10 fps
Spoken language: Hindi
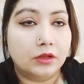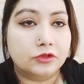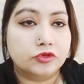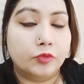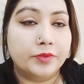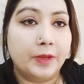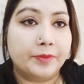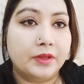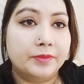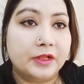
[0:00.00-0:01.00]
जो भी
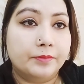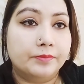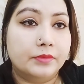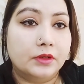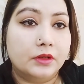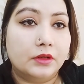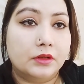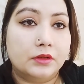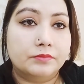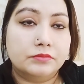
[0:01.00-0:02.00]
आपकी
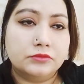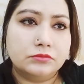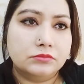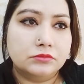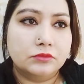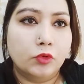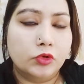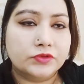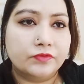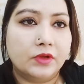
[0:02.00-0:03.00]
मतलब
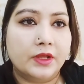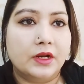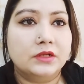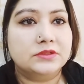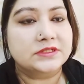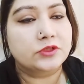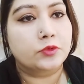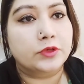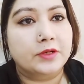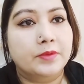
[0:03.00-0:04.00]
गोश्त वगैरह जैसे
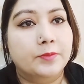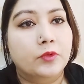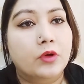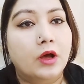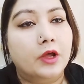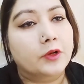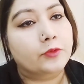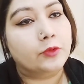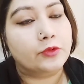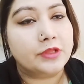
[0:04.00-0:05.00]
रूटीन में हम लोग खा रहे
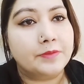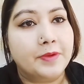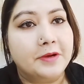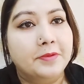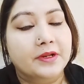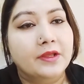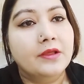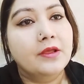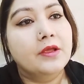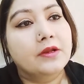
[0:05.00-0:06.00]
होते हैं तो सही पेट भर के
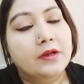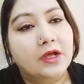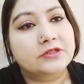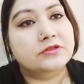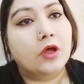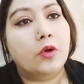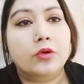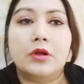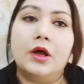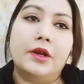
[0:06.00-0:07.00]
नाश्ता
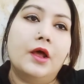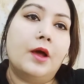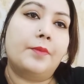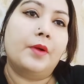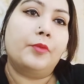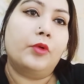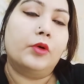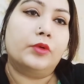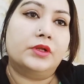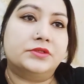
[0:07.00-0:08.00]
और खाना आपका पूरा
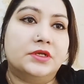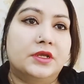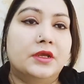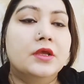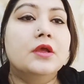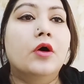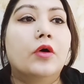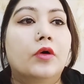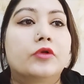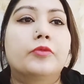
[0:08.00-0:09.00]
होना चाहिए
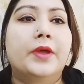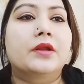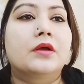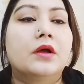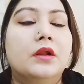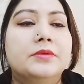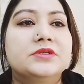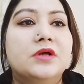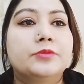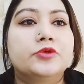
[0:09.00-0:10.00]
और दोपहर का खाना
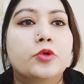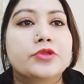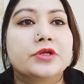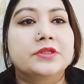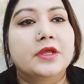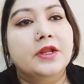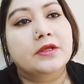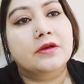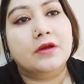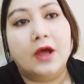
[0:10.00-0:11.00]
बेशक आप छोड़ सकते हैं
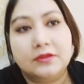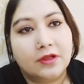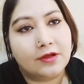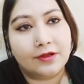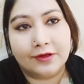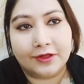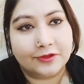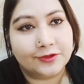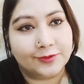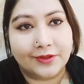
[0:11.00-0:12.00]
लेकिन रात का खाना नहीं
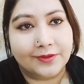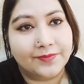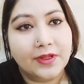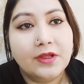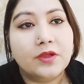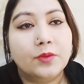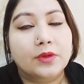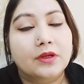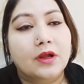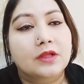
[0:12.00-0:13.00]
छोड़ना
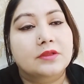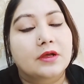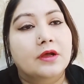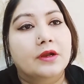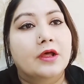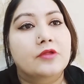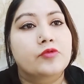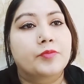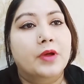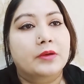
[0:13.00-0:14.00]
क्योंकि रात का खाना
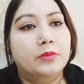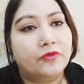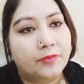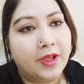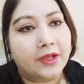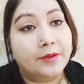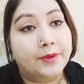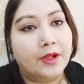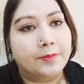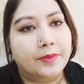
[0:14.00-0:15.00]
हजूर पाक ने भी फरमाया कि
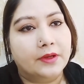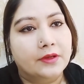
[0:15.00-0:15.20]
बढ़ापा है